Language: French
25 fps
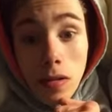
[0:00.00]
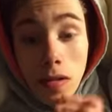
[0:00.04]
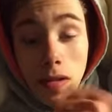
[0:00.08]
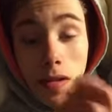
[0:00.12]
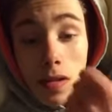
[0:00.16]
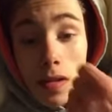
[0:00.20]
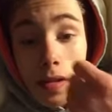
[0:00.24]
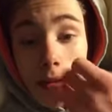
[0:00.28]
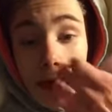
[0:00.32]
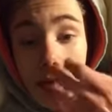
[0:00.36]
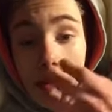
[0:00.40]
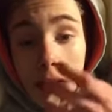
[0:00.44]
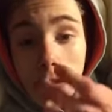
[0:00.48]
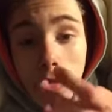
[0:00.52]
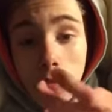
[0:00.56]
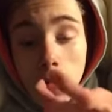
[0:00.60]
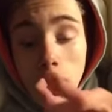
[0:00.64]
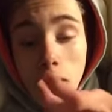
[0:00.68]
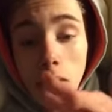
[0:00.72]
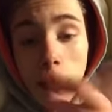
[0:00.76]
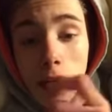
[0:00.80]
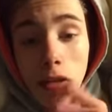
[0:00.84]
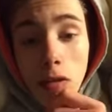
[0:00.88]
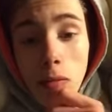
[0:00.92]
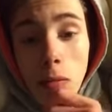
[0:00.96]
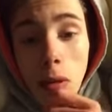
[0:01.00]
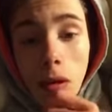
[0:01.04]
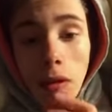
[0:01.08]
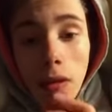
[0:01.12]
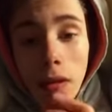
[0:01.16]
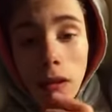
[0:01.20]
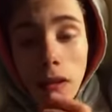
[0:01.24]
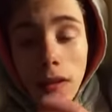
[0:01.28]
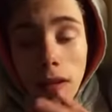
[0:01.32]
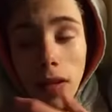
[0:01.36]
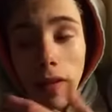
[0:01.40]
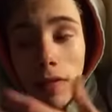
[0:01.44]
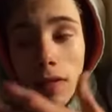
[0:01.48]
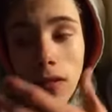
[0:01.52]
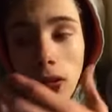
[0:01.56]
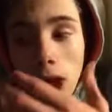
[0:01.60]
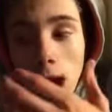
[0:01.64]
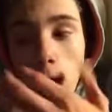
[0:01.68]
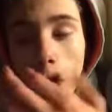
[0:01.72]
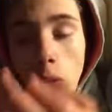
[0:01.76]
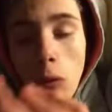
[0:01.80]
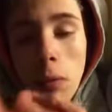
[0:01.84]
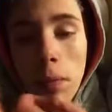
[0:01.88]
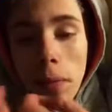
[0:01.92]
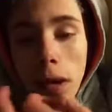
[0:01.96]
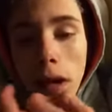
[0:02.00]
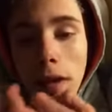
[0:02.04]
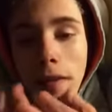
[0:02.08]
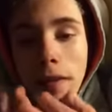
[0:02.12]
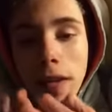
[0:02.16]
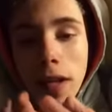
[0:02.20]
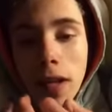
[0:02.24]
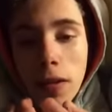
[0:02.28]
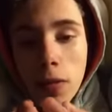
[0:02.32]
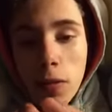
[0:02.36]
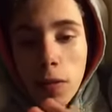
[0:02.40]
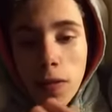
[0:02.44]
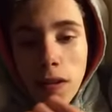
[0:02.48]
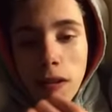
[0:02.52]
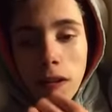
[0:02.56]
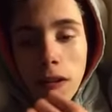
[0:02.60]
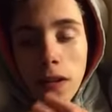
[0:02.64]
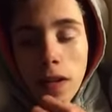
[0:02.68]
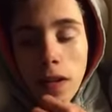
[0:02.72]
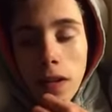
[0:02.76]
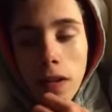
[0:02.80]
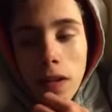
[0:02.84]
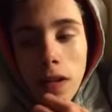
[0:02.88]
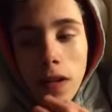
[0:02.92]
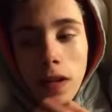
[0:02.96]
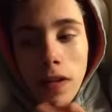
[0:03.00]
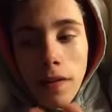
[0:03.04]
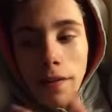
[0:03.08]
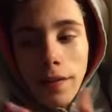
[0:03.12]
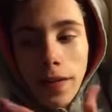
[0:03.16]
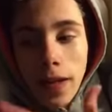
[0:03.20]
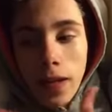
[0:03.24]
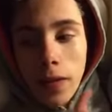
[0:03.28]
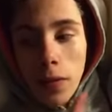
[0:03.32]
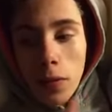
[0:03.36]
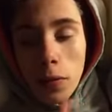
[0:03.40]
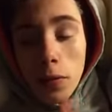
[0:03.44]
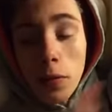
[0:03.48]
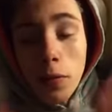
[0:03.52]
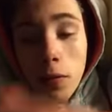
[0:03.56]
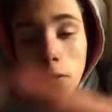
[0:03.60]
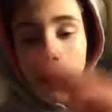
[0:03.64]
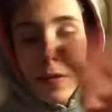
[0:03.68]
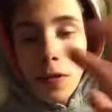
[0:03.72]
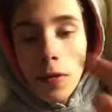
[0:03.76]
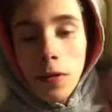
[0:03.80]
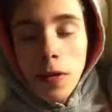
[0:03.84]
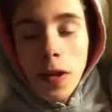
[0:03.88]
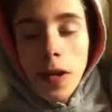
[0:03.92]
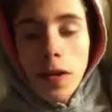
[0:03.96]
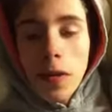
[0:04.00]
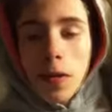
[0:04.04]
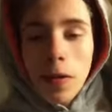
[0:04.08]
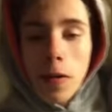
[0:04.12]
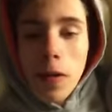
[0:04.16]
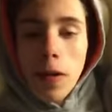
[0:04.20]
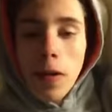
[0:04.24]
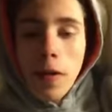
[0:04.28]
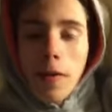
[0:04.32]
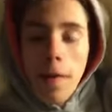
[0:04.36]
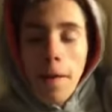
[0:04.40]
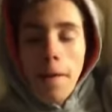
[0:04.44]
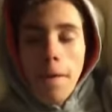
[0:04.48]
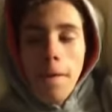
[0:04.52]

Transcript: C'est quoi ce bordel Ça fait gros pervers, tu sais. Version, euh, voilà quoi.